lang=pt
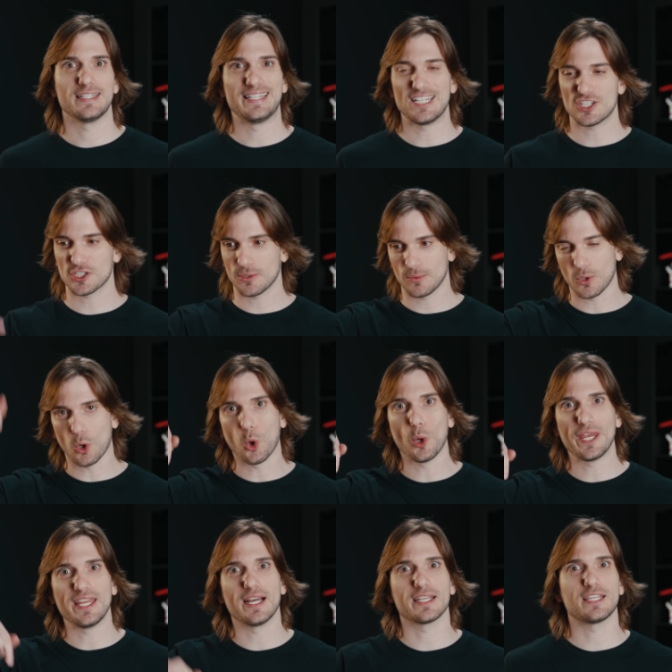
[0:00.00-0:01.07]
Deixa um
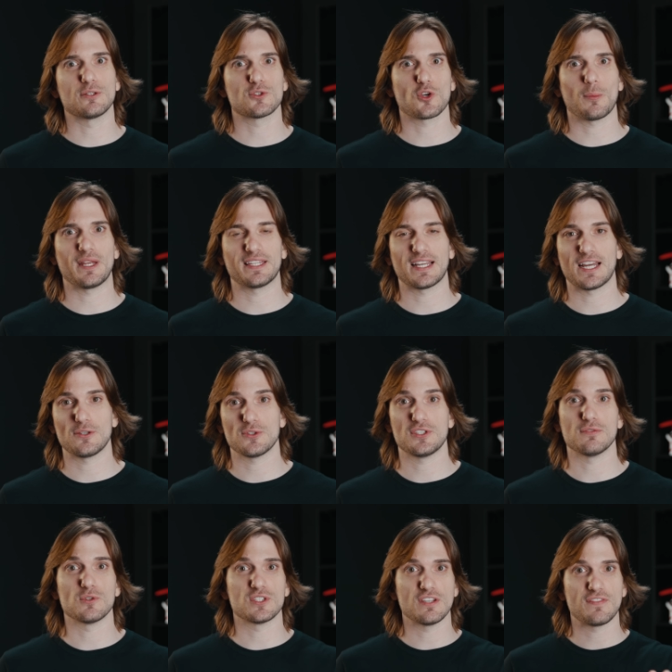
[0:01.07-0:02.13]
oi aqui nos comentários se
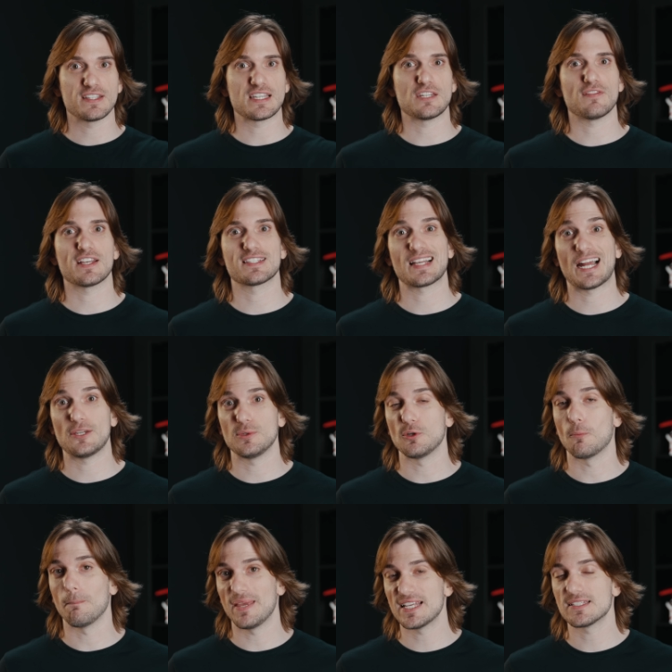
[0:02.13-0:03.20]
você faz aniversário
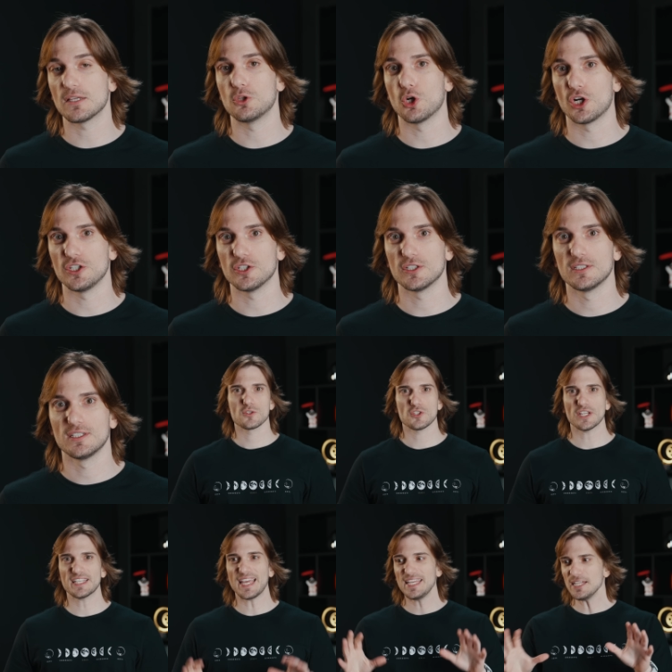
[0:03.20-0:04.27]
no Mercedônio.
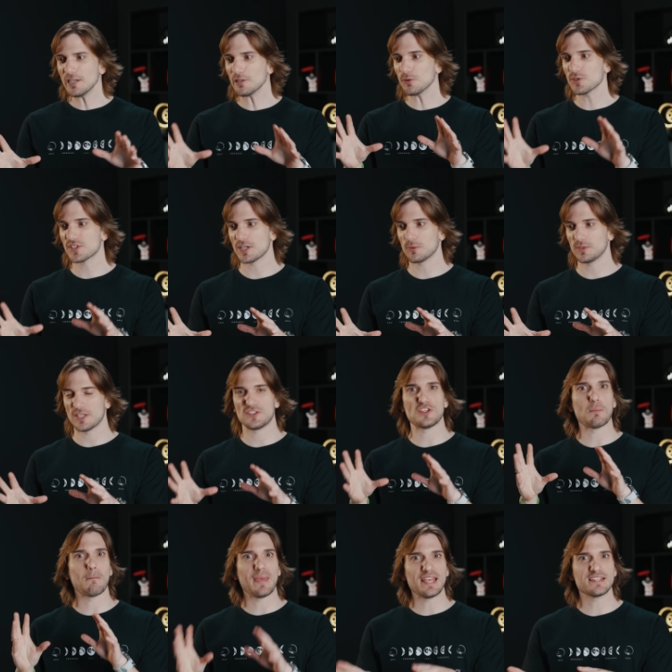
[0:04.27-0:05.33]
Só que a inclusão desse
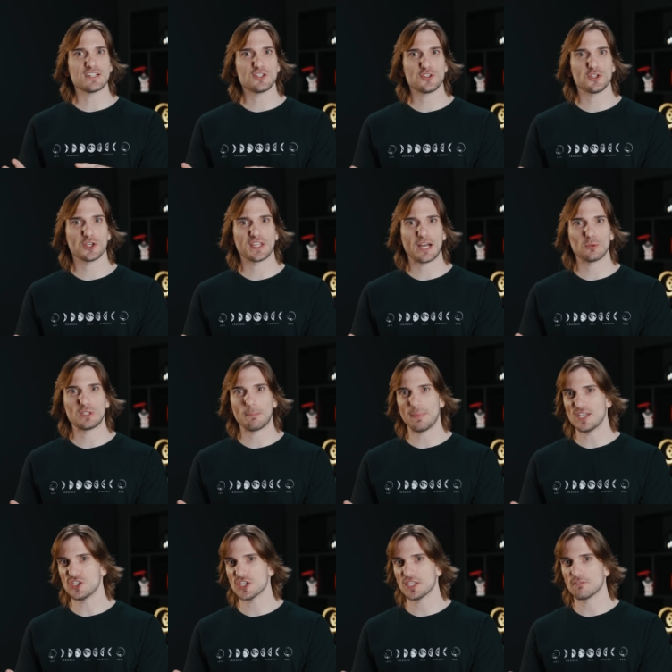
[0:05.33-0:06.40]
mês adicional
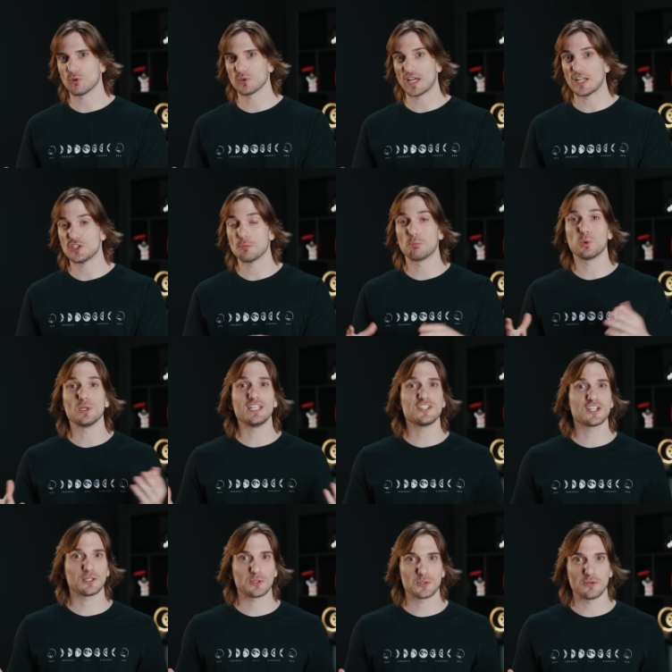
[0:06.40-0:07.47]
dependia da vontade
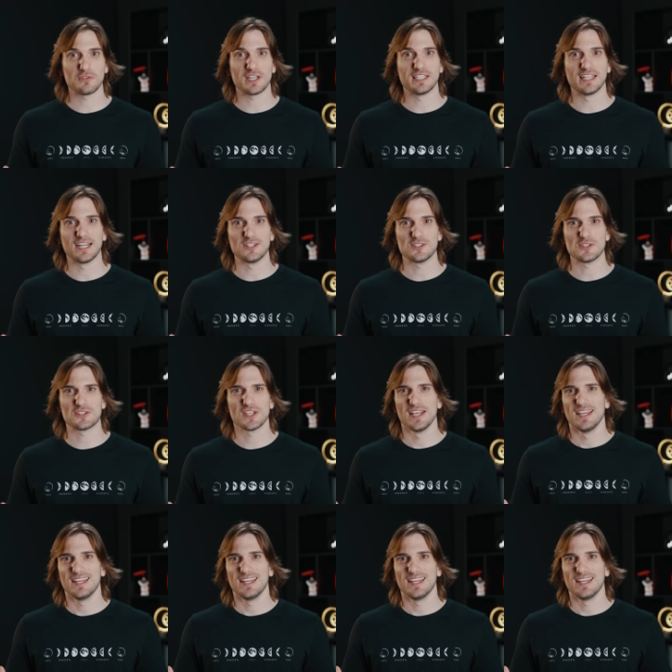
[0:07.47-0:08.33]
política dos governantes,